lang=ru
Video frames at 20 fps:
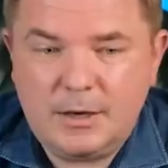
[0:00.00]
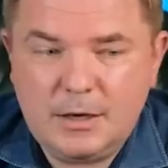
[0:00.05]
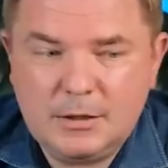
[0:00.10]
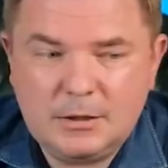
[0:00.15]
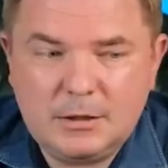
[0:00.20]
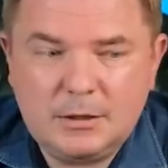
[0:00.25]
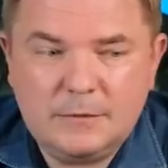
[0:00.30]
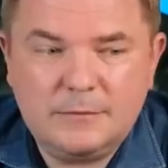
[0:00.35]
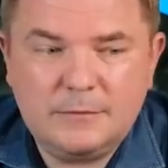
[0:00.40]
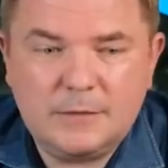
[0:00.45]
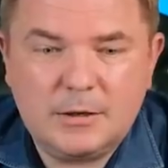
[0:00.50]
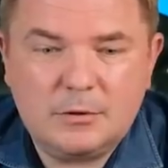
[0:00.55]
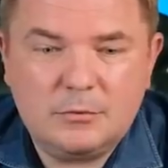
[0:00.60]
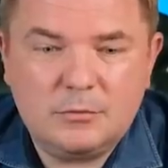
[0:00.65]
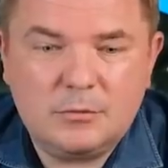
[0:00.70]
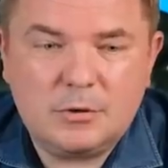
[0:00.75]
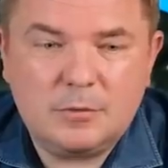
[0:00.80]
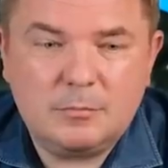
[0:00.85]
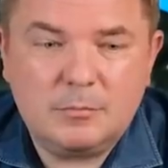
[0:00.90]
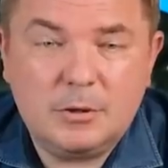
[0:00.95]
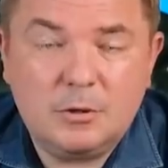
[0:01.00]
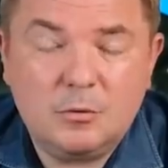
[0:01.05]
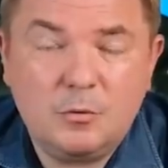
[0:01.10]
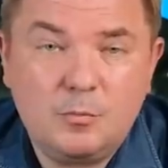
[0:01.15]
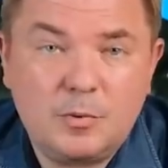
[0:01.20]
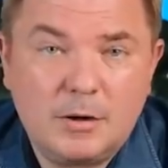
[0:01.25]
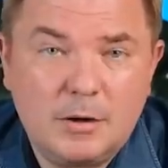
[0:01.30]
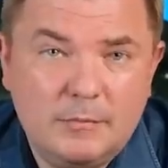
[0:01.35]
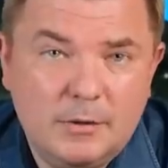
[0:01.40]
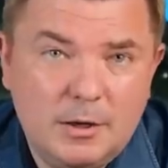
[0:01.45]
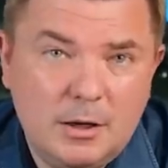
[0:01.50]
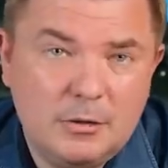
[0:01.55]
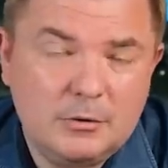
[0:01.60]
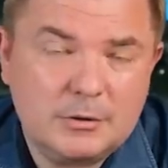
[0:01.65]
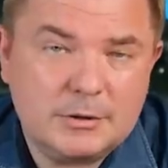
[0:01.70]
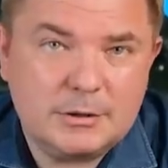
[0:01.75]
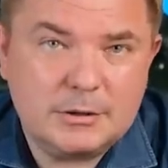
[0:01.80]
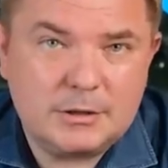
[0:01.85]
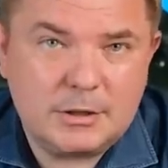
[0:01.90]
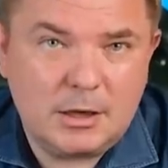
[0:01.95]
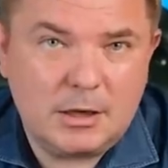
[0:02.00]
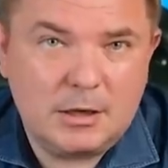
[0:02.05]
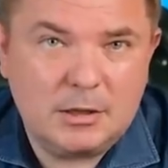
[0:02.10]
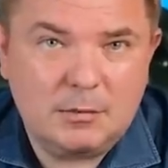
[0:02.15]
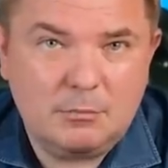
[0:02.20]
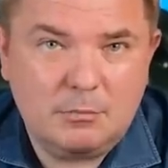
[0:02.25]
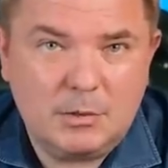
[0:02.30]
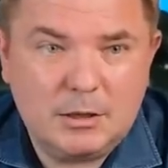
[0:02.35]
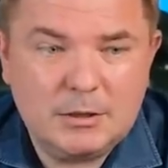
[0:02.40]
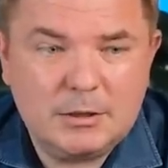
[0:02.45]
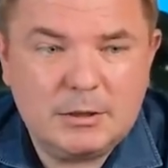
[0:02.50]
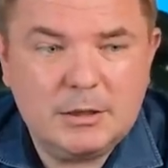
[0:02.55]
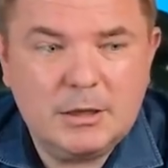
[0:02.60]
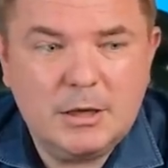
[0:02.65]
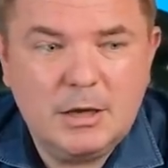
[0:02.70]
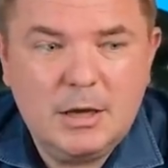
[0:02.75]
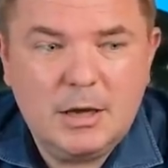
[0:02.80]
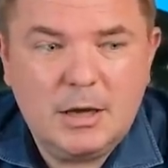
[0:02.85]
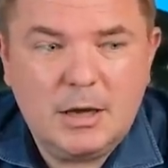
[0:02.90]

факторов, которыми управляют центральные банки.